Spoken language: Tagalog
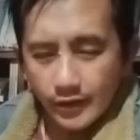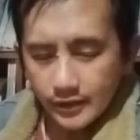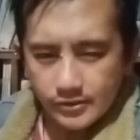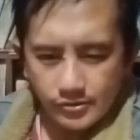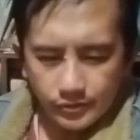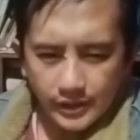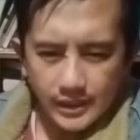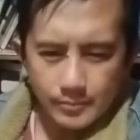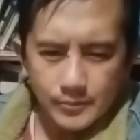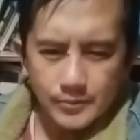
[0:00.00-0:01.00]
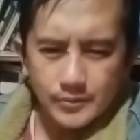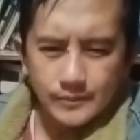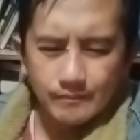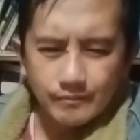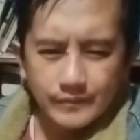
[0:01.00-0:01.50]
Una iti sa ti Apo,
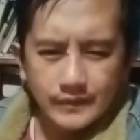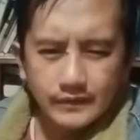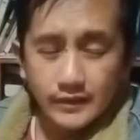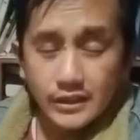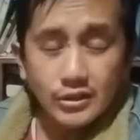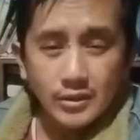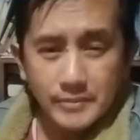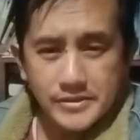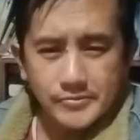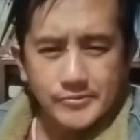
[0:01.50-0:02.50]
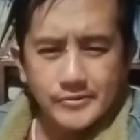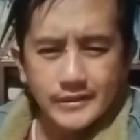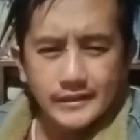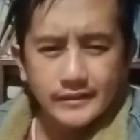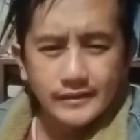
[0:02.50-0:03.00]
dahi nga
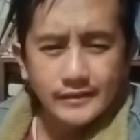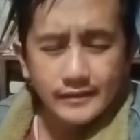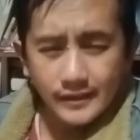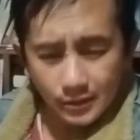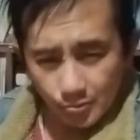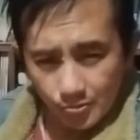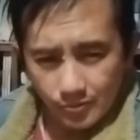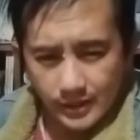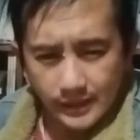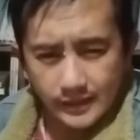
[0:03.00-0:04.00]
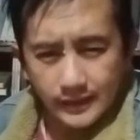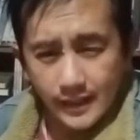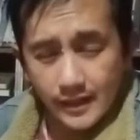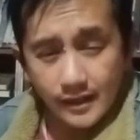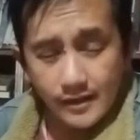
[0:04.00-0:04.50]
pastor kat iturong na iti
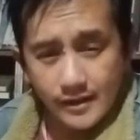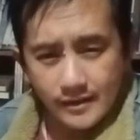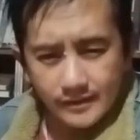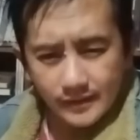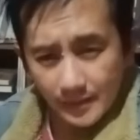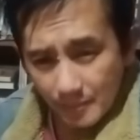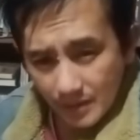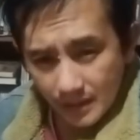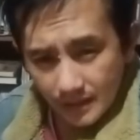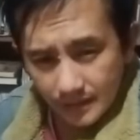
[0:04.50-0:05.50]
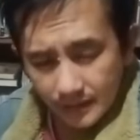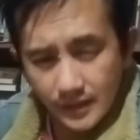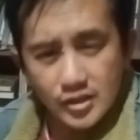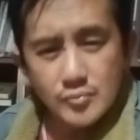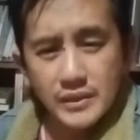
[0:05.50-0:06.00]
anak na nga ma
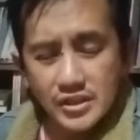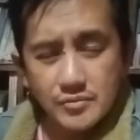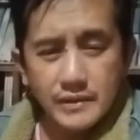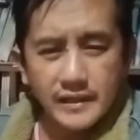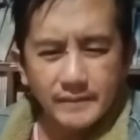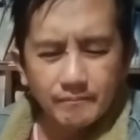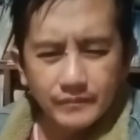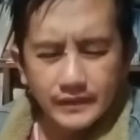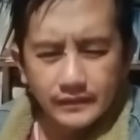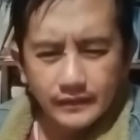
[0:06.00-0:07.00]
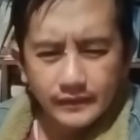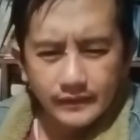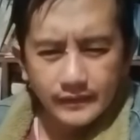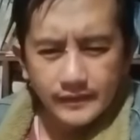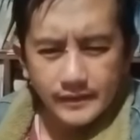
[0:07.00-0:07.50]
nadismadismaya
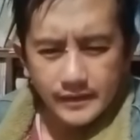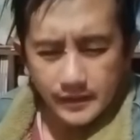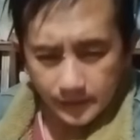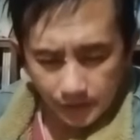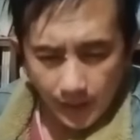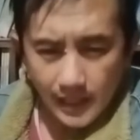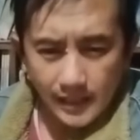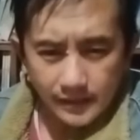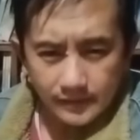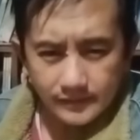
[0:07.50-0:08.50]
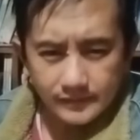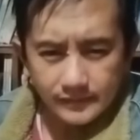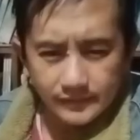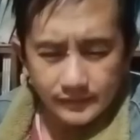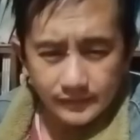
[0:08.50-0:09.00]
iti dalan
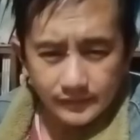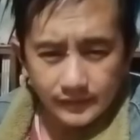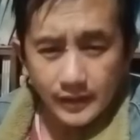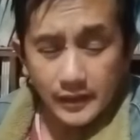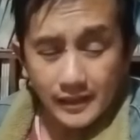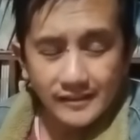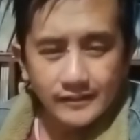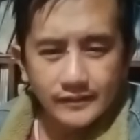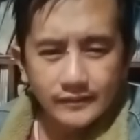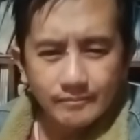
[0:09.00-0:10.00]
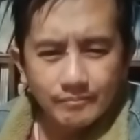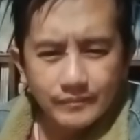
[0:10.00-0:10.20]
nga nalintag.